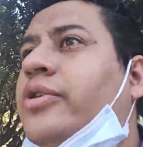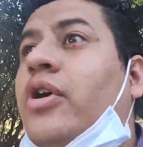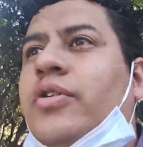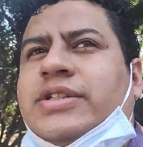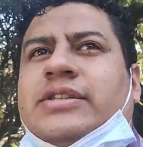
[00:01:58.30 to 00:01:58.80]

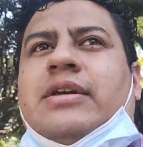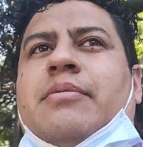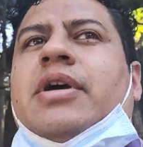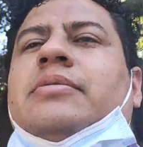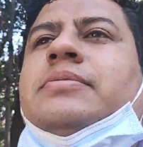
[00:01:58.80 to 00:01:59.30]
todo ese
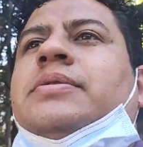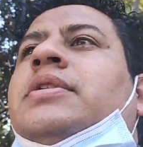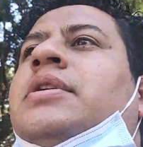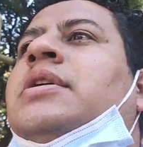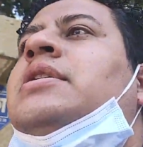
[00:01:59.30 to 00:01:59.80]
tema.
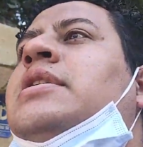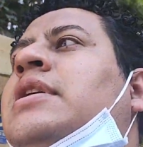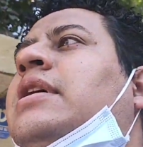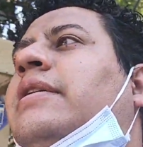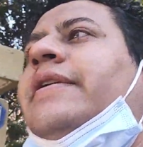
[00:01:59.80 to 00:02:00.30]

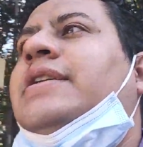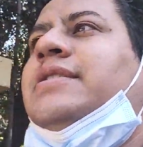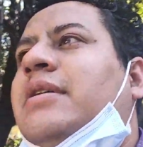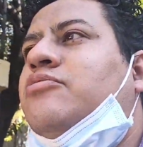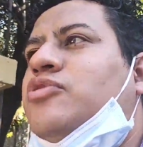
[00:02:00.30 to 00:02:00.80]
La verdad es que